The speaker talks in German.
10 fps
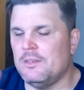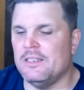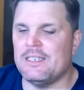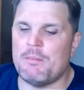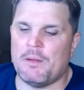
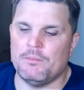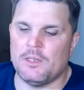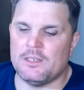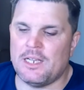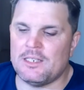Dezember.
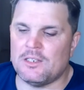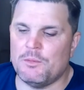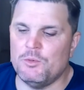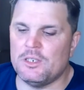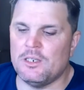Das heißt also,
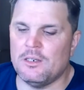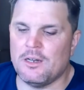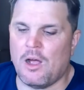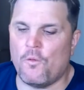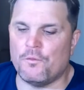ihr müsst
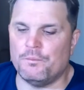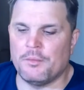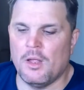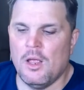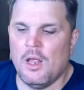kaufen.
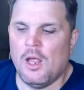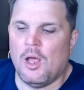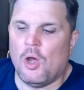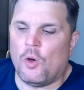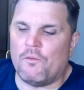
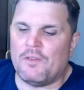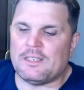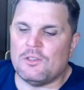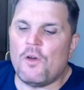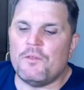
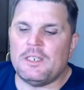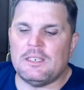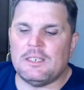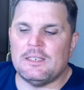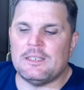Was noch
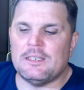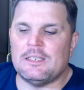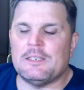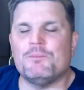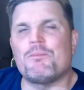wichtig ist,
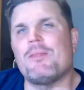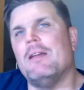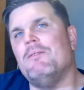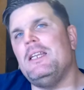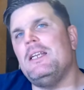ist,
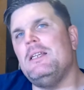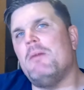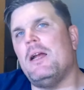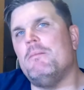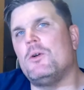wenn ihr die
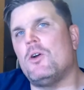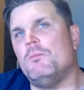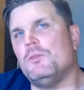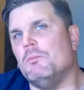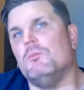Meilen
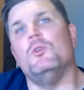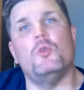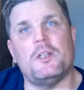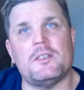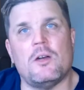bekommt, die
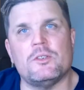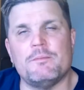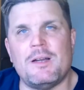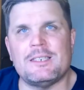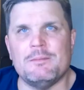100.000
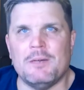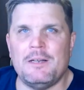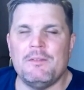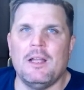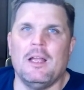
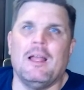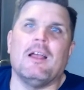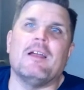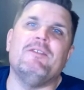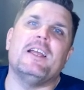maximal,
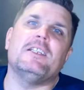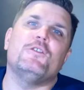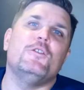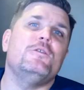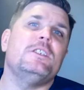wären
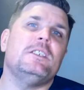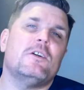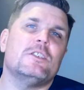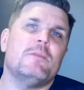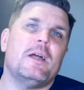es 50.000